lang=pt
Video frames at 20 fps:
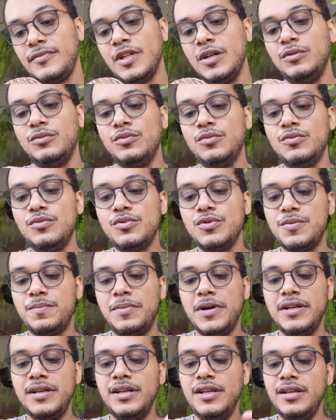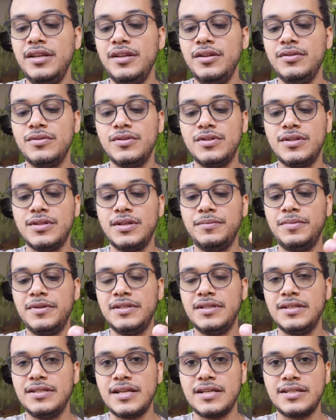uns paninhos que
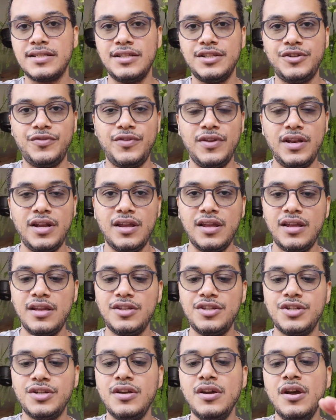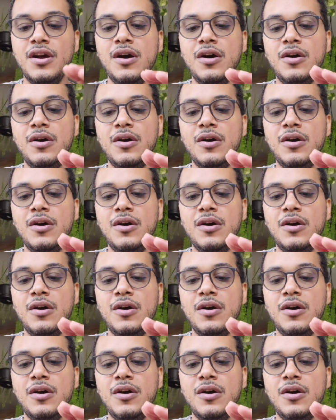precisasse ser diferente,